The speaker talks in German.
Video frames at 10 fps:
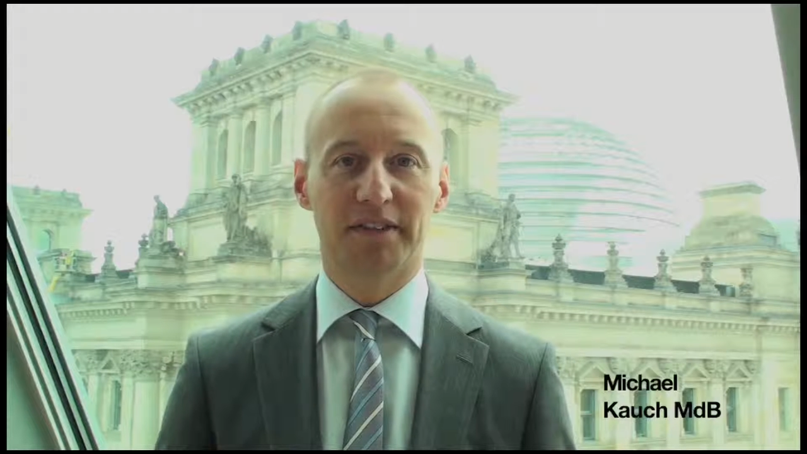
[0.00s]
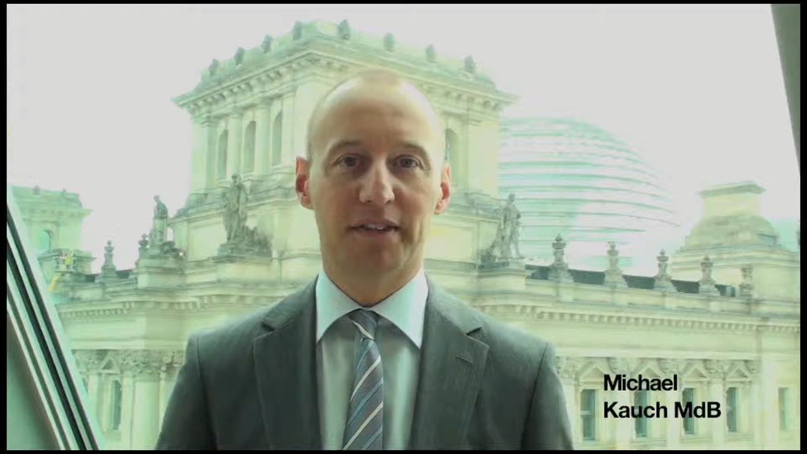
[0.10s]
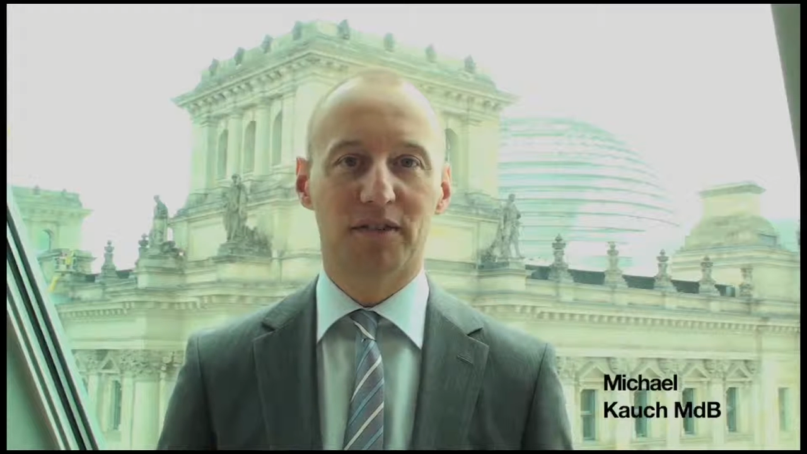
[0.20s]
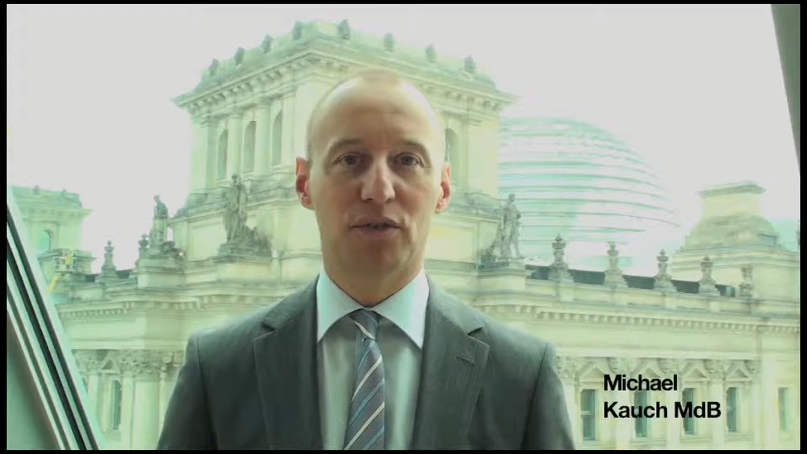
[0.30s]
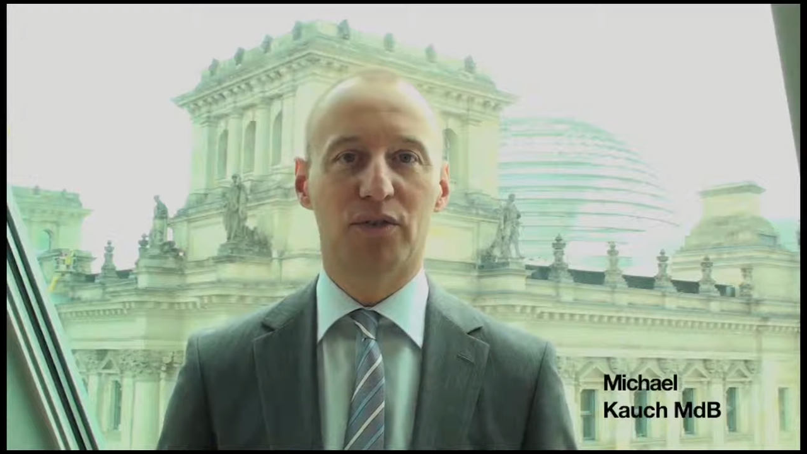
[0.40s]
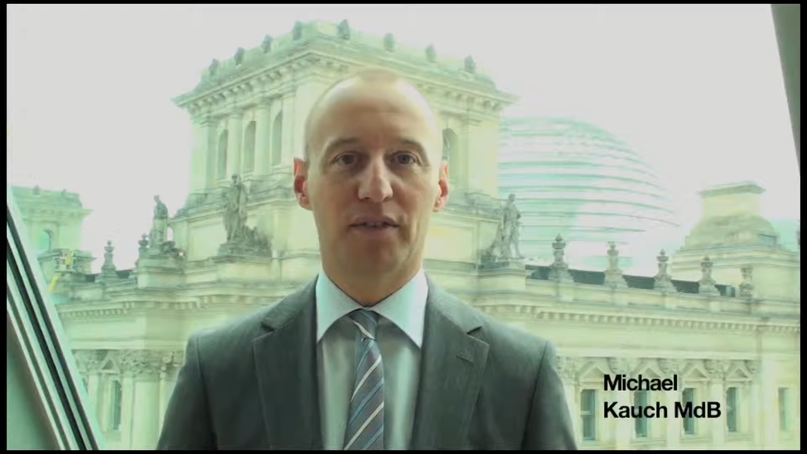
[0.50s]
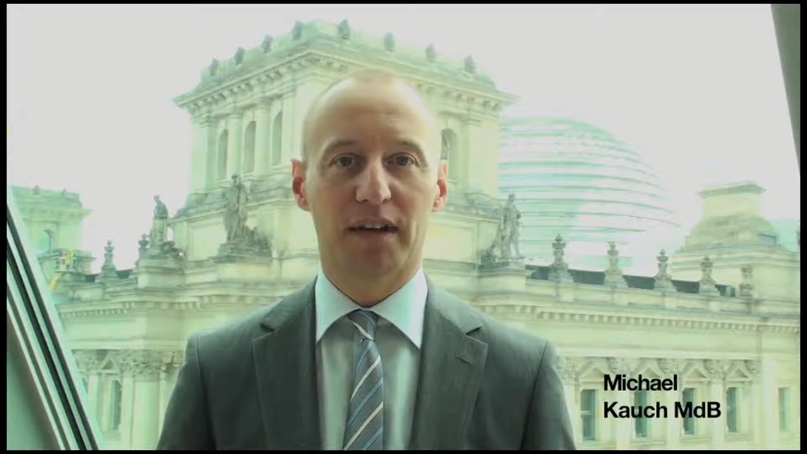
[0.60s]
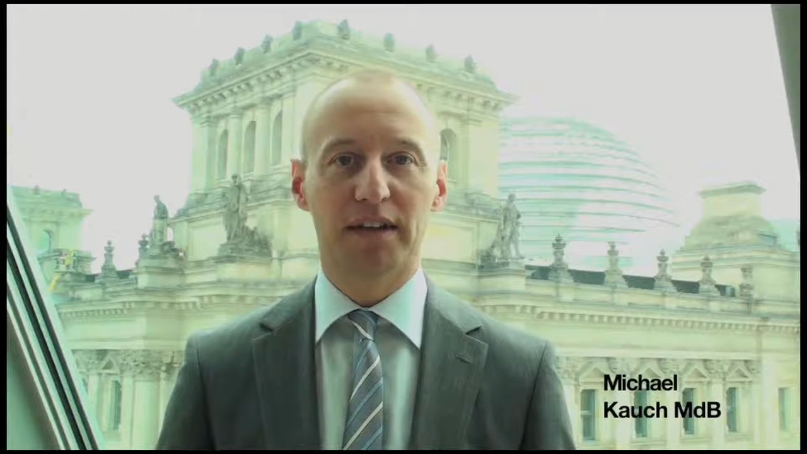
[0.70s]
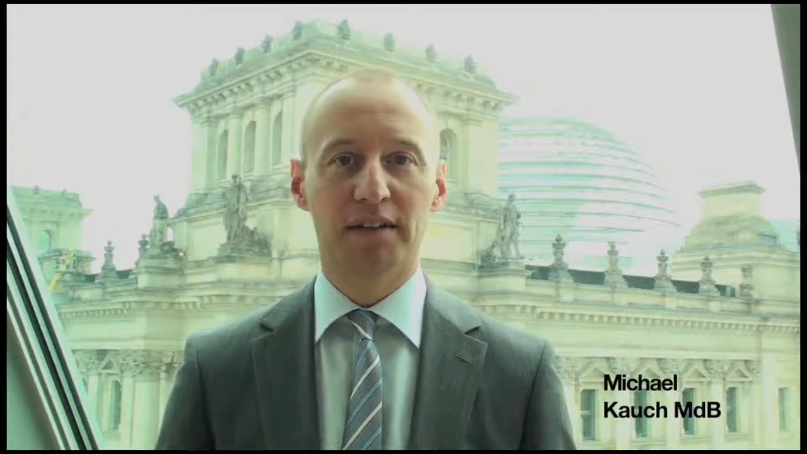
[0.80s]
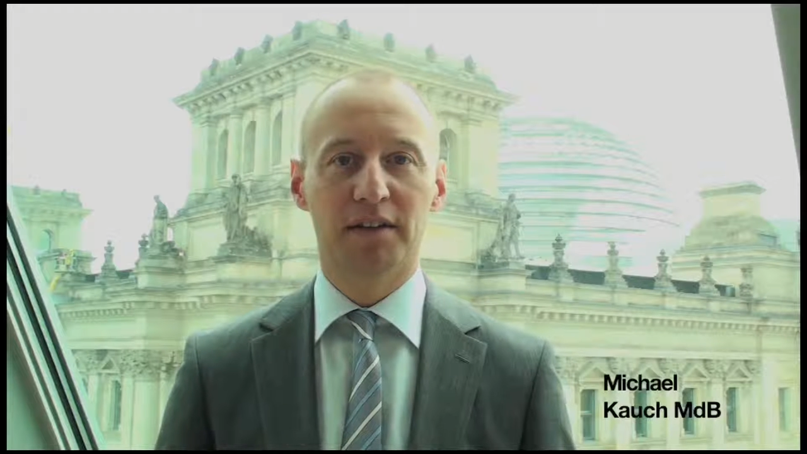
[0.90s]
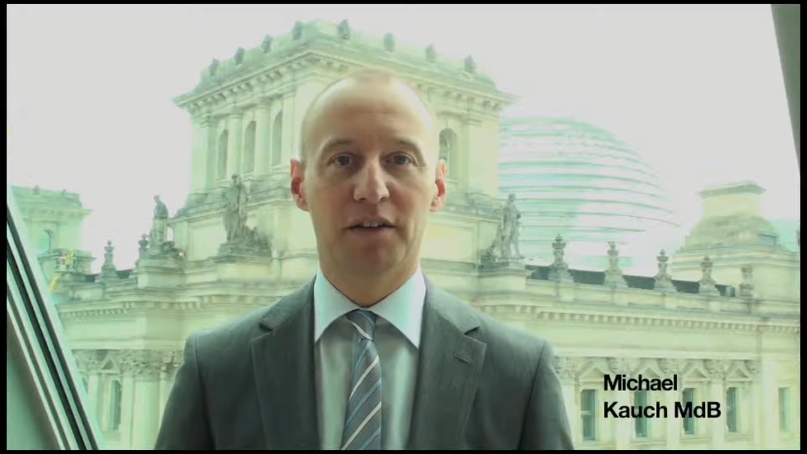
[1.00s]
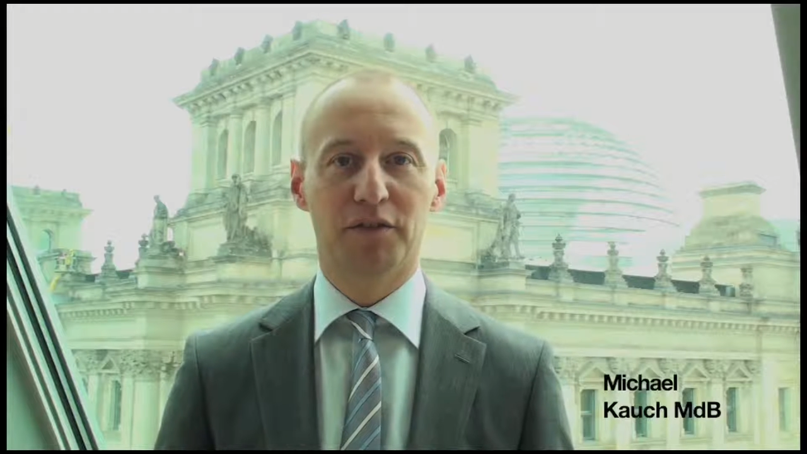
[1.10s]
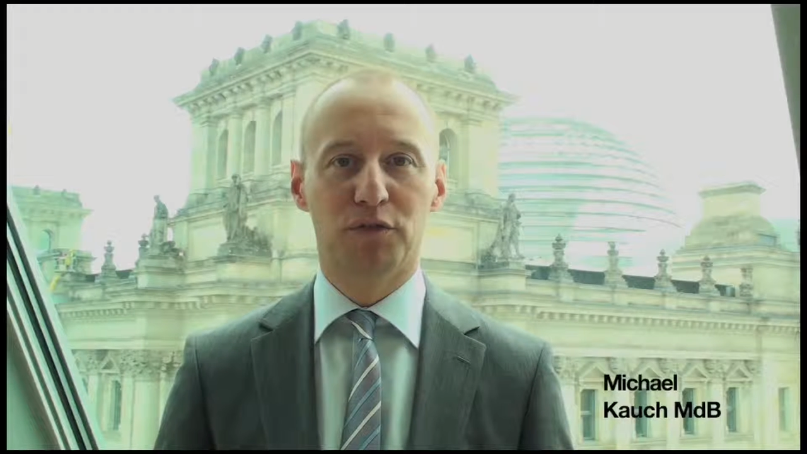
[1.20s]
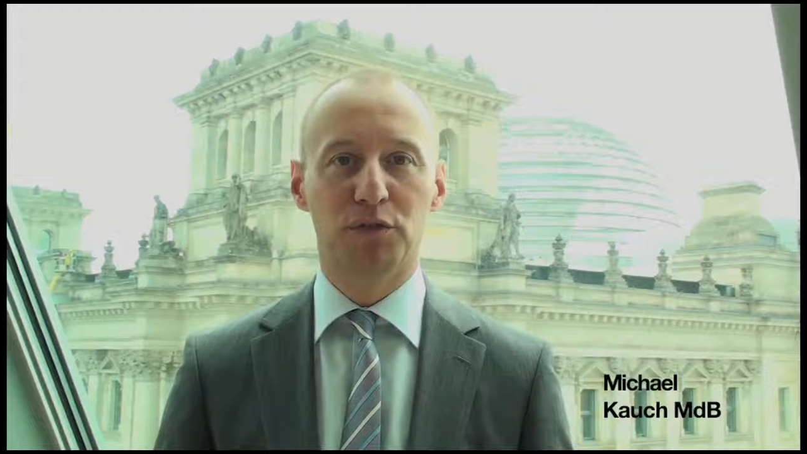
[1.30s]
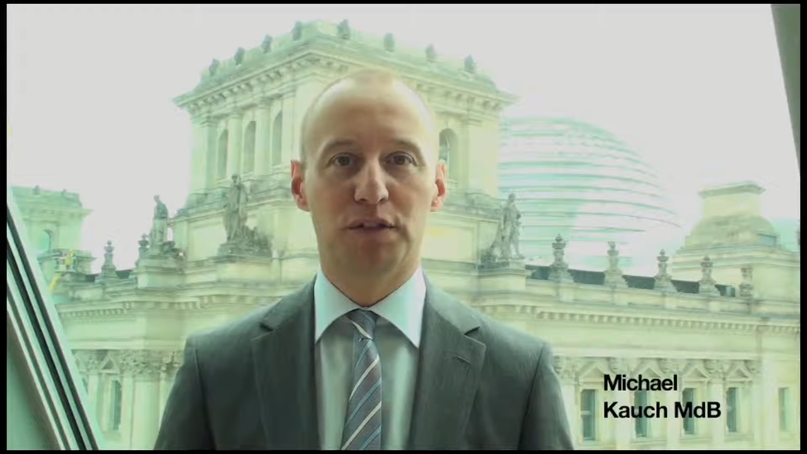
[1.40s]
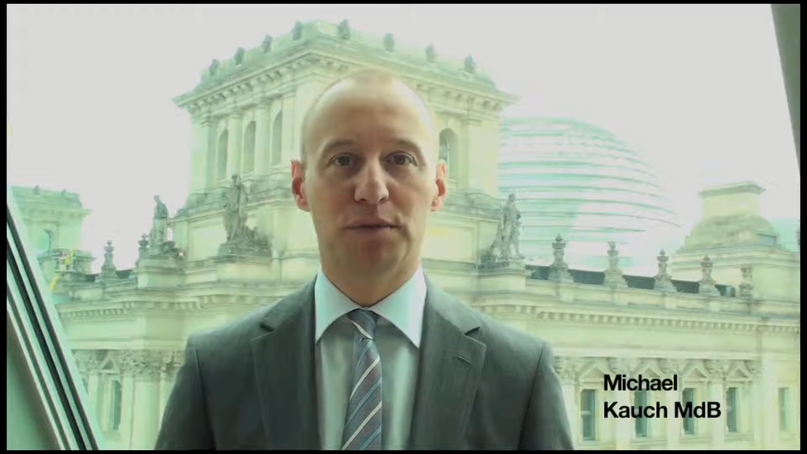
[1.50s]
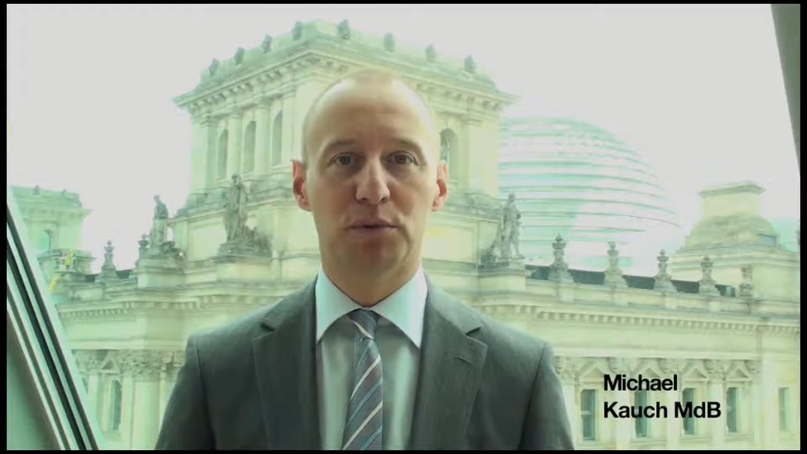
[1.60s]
wir setzen uns ein für die